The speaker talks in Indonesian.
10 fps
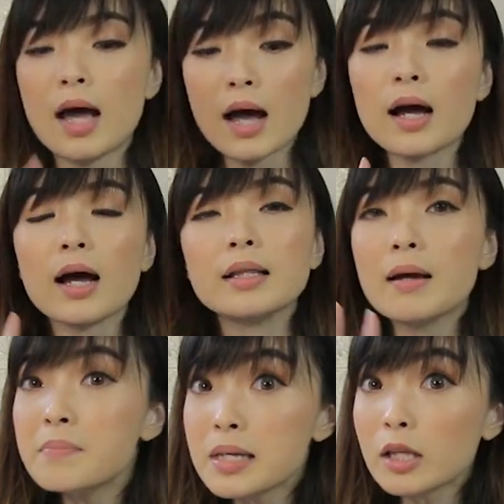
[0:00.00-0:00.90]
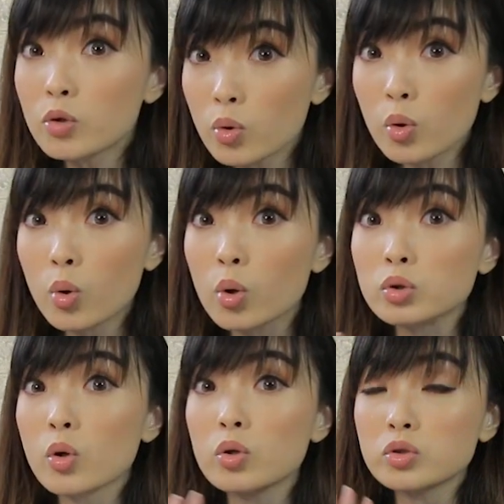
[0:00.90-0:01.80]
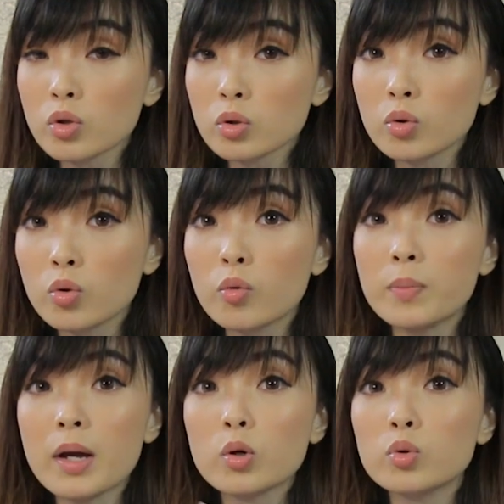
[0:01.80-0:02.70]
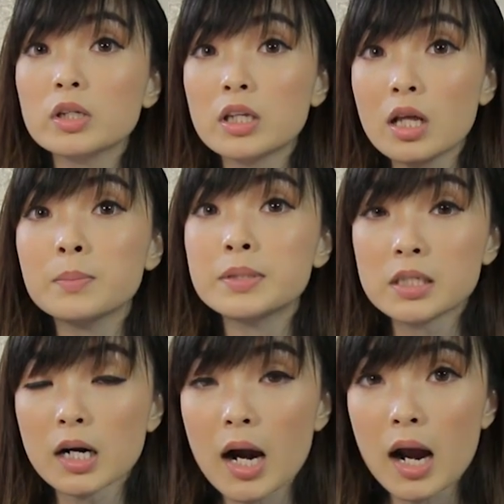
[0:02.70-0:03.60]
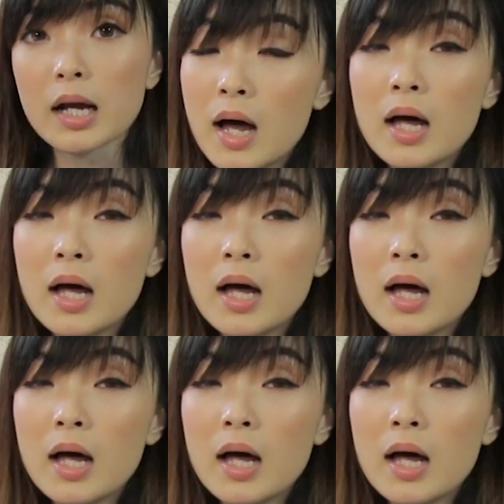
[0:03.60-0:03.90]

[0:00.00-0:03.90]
Nah, kalian bisa tuh gosok-gosok tuh biar kulitnya lebih cerah.